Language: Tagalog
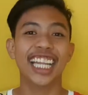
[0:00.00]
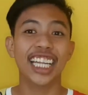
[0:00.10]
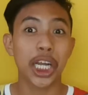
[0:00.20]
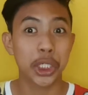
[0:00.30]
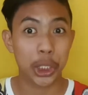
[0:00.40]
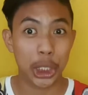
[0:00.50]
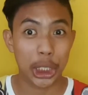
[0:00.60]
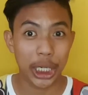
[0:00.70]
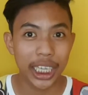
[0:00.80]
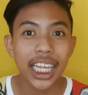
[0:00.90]
kilig ka,
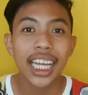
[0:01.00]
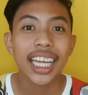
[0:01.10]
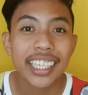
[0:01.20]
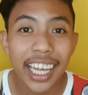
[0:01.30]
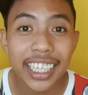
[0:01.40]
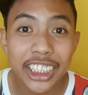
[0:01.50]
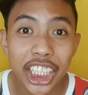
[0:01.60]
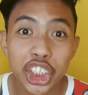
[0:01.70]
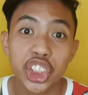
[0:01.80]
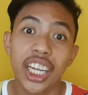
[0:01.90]
girl. Ganyan,
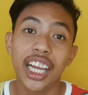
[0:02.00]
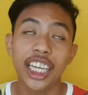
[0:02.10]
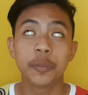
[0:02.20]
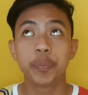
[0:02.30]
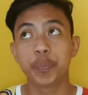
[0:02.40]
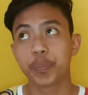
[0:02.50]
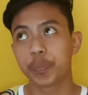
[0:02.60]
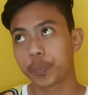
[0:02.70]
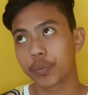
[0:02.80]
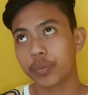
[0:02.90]
chat-chat.
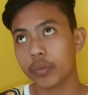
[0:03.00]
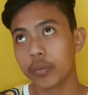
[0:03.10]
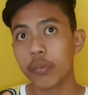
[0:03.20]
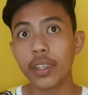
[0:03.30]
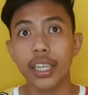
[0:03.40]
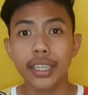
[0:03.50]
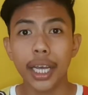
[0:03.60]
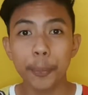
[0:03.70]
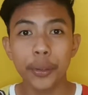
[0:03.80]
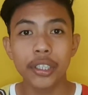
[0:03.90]

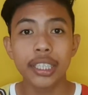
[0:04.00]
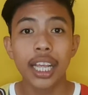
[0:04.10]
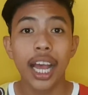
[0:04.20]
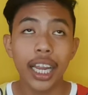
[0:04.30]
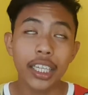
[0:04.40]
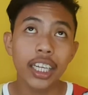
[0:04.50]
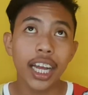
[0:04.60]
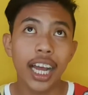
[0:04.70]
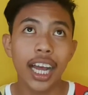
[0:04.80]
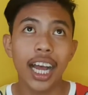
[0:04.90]
Tapos, ayun na
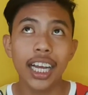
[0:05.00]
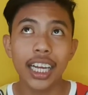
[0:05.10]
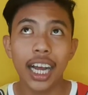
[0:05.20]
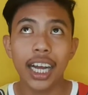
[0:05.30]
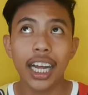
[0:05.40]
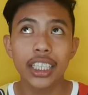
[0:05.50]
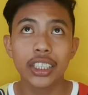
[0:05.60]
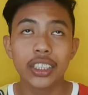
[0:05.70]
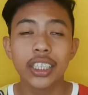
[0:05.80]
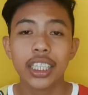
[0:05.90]
nga, hanggang
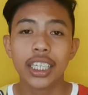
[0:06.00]
ano,